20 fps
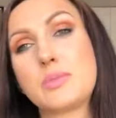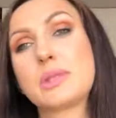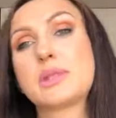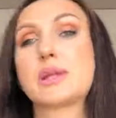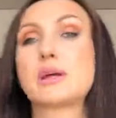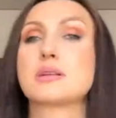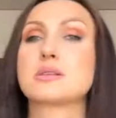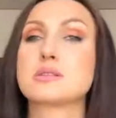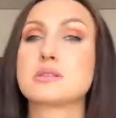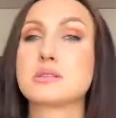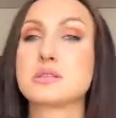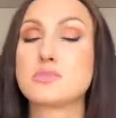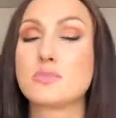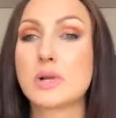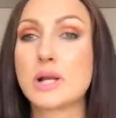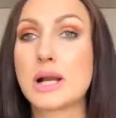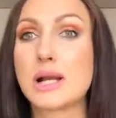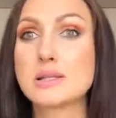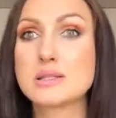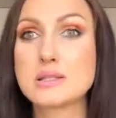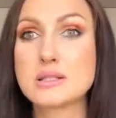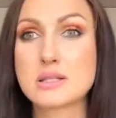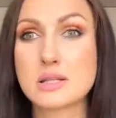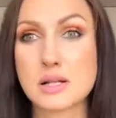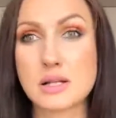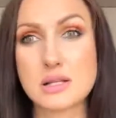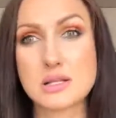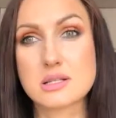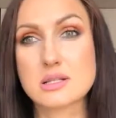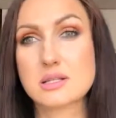питаться, избегать
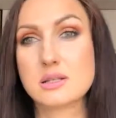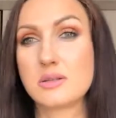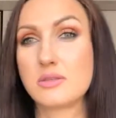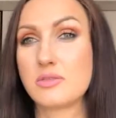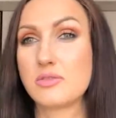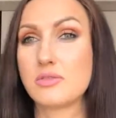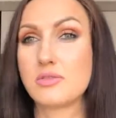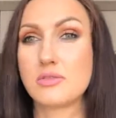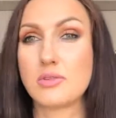стрессов,